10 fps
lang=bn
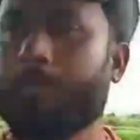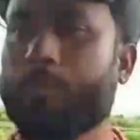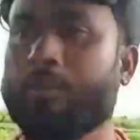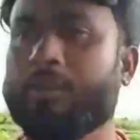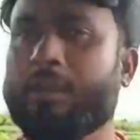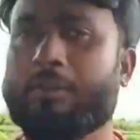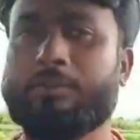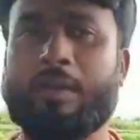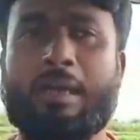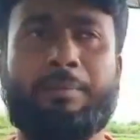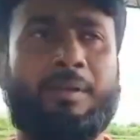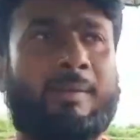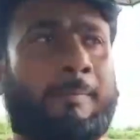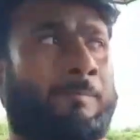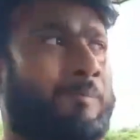তারা বলছে যখন লাইফে
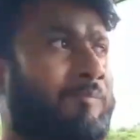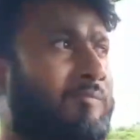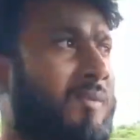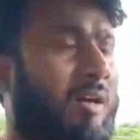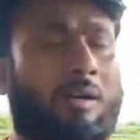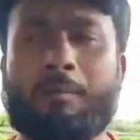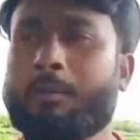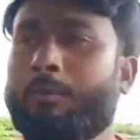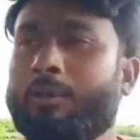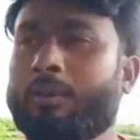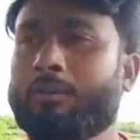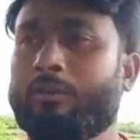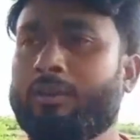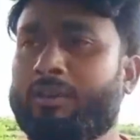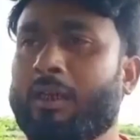তখন আমার বলতে তো
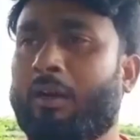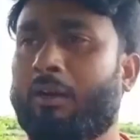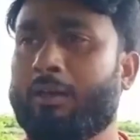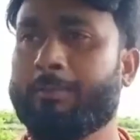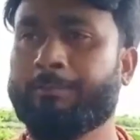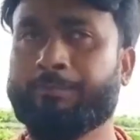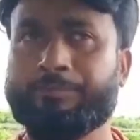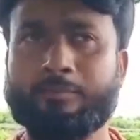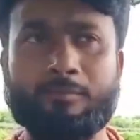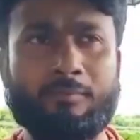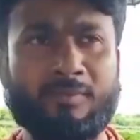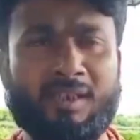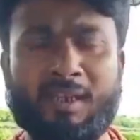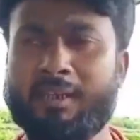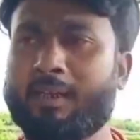ইচ্ছা হয়
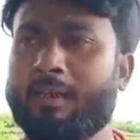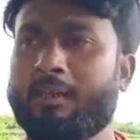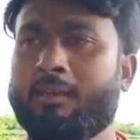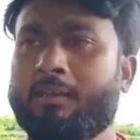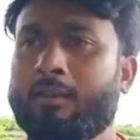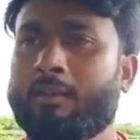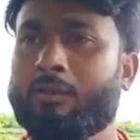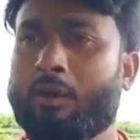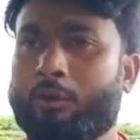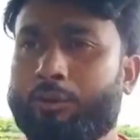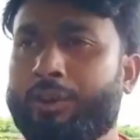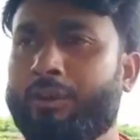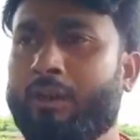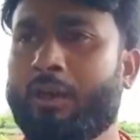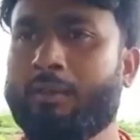যে এটা করা উচিত
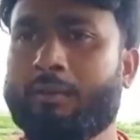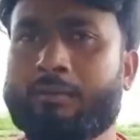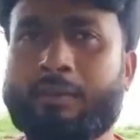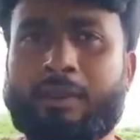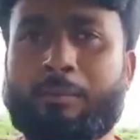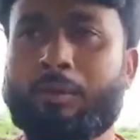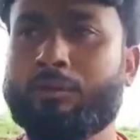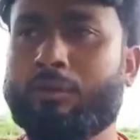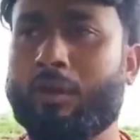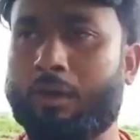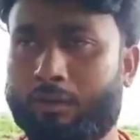নয় এটা বন্ধ করা